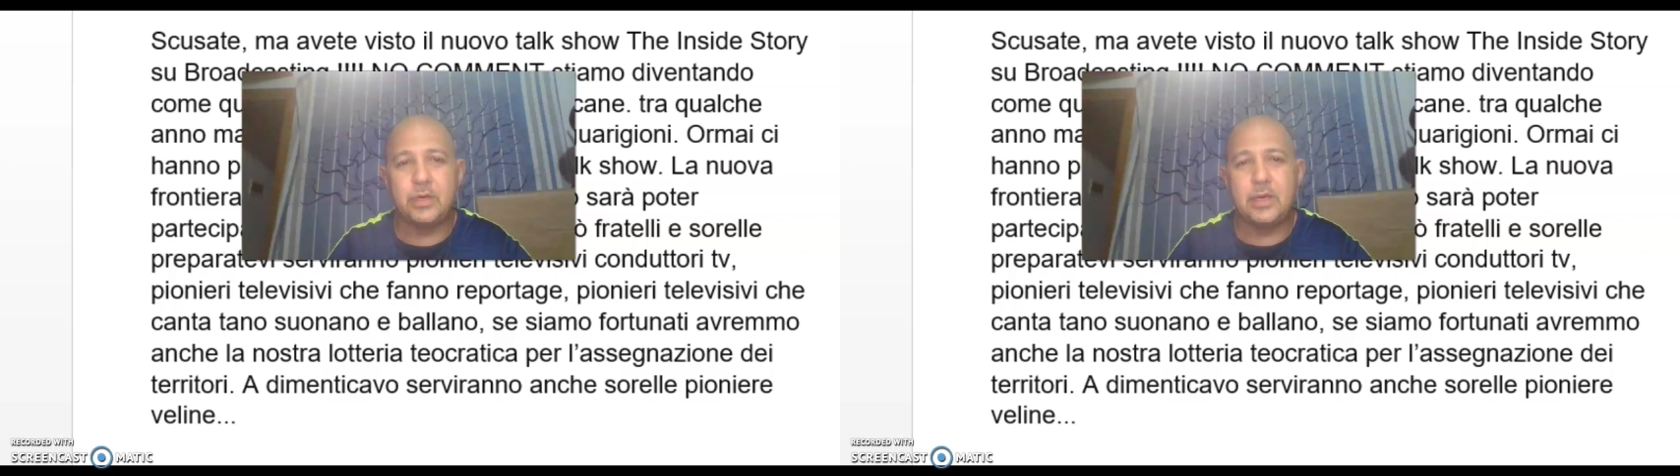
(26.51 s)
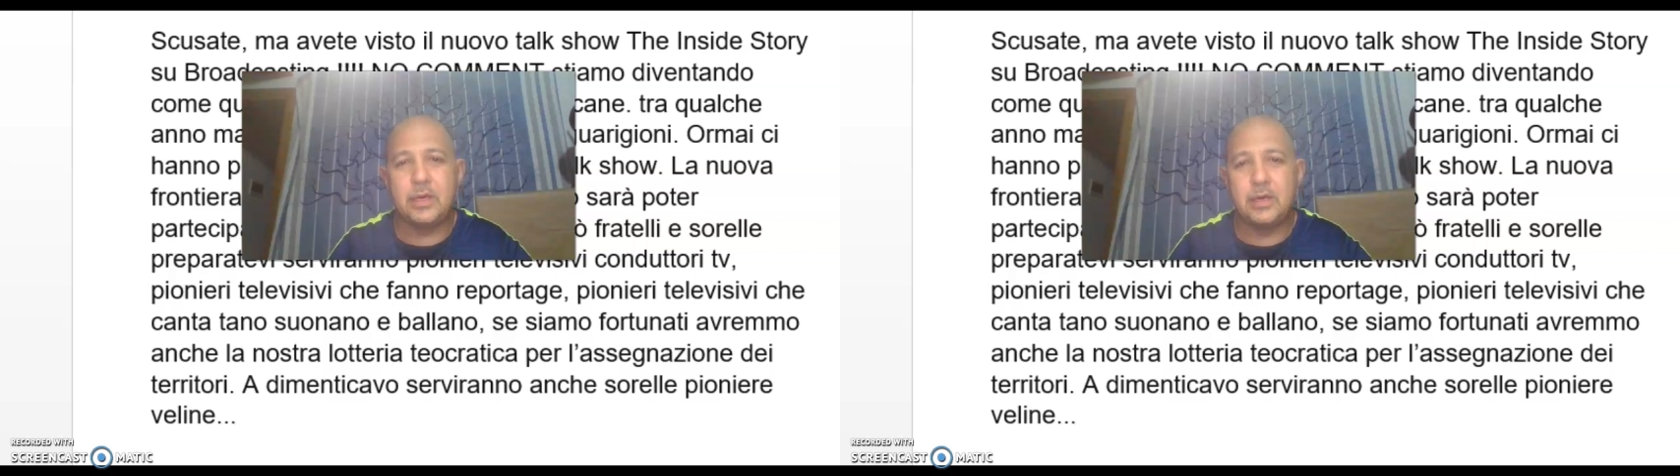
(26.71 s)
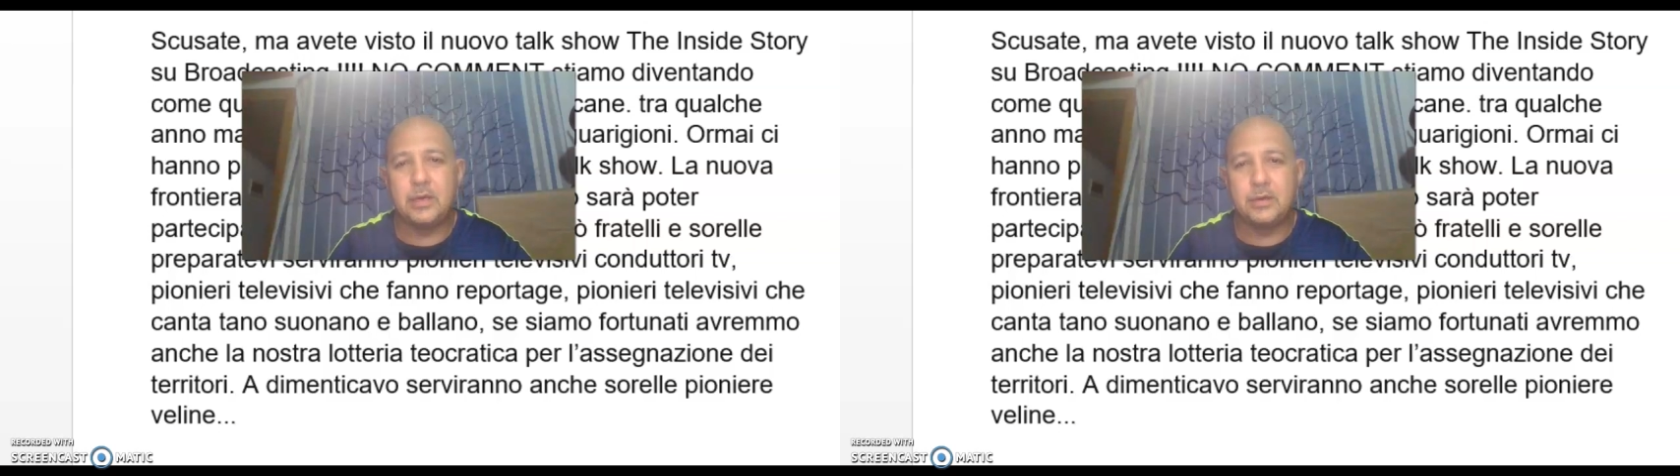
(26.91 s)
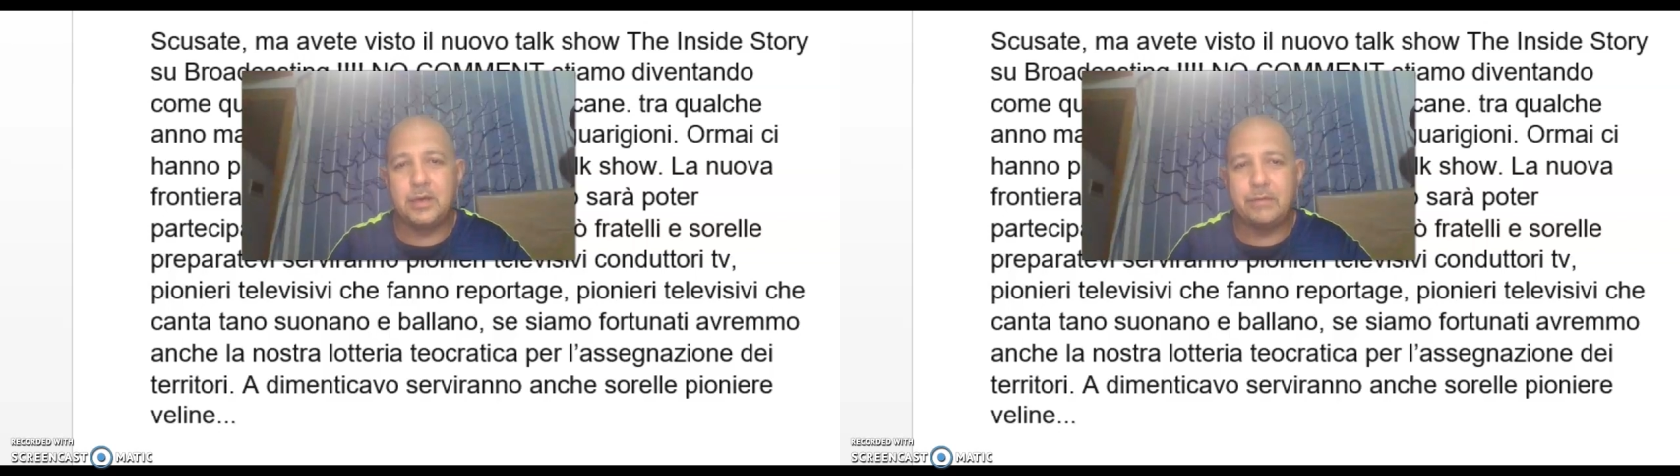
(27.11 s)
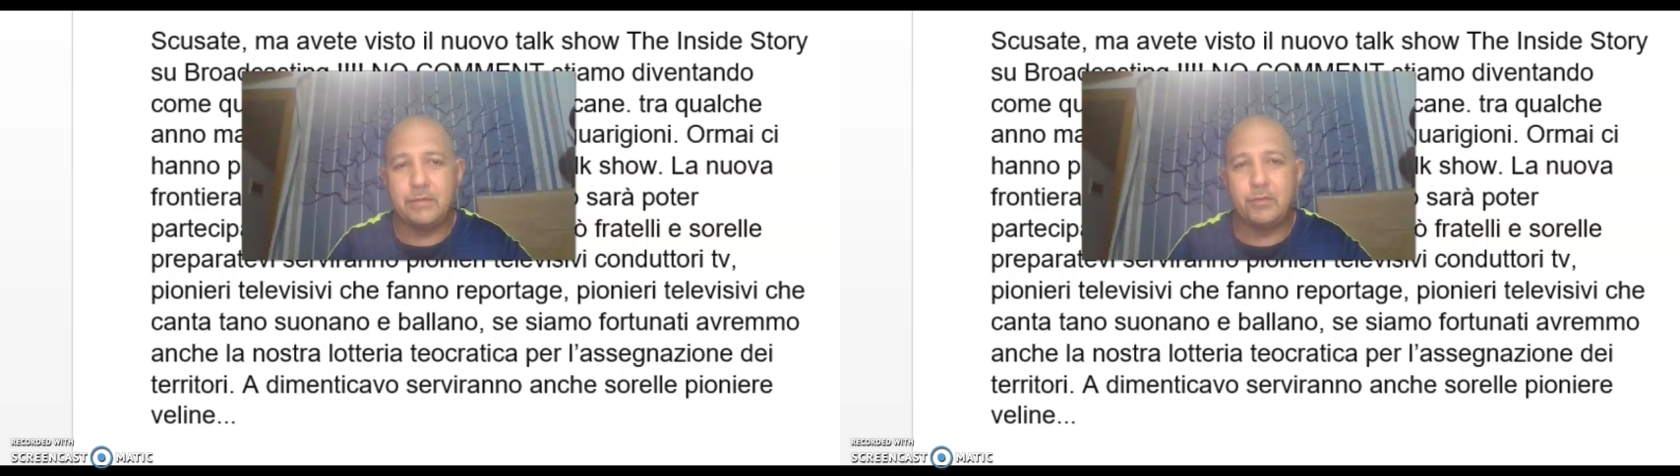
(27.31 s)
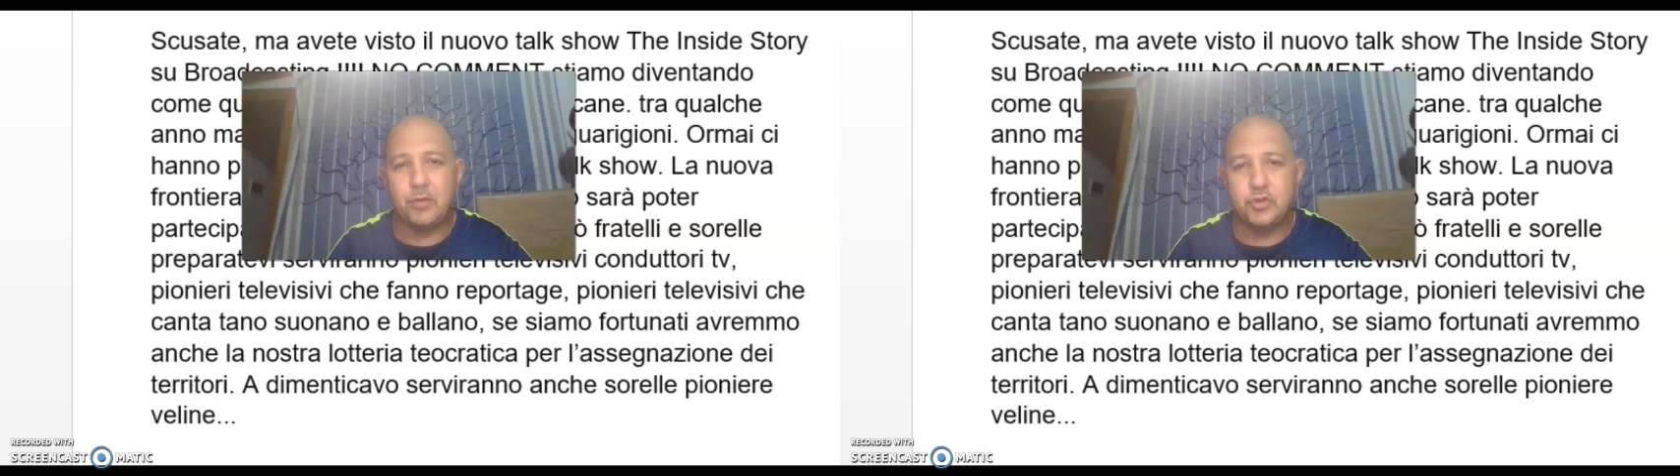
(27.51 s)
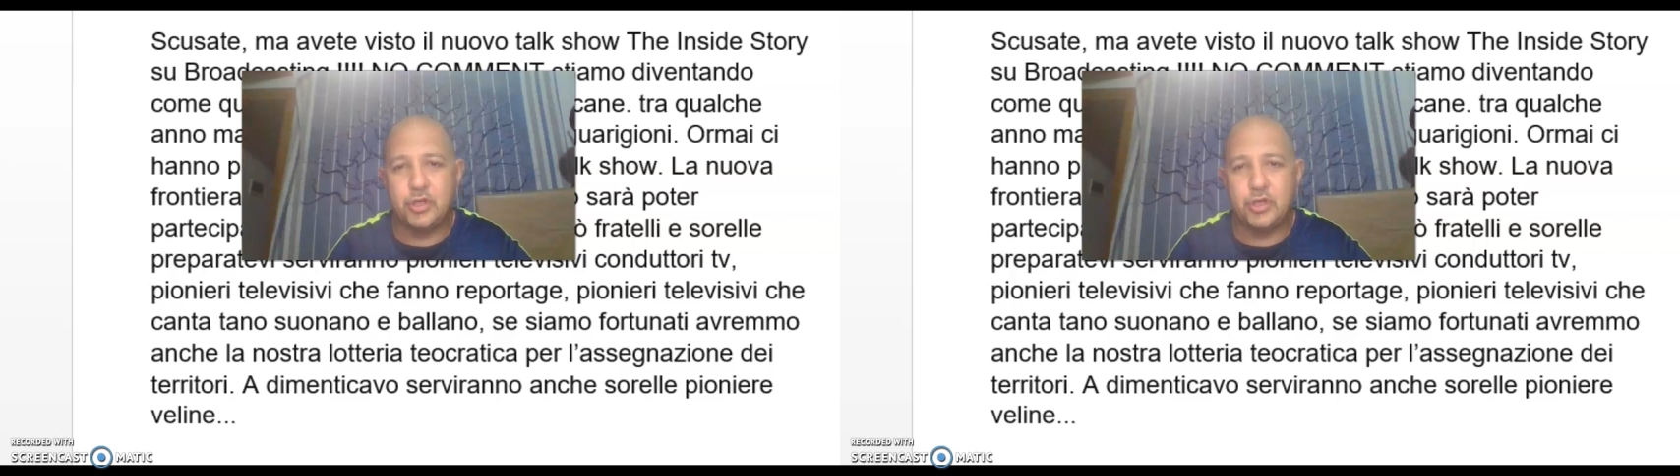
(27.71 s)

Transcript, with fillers: eh, avevano